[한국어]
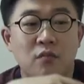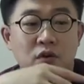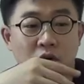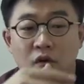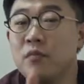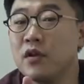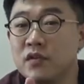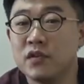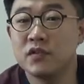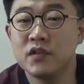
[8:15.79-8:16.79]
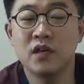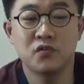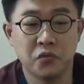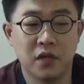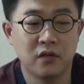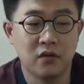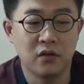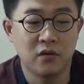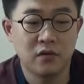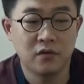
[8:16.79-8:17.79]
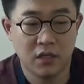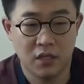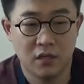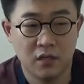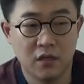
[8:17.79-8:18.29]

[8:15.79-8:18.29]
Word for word: 뭐 여러 면에서 쓰기가 좋다는 거. 예.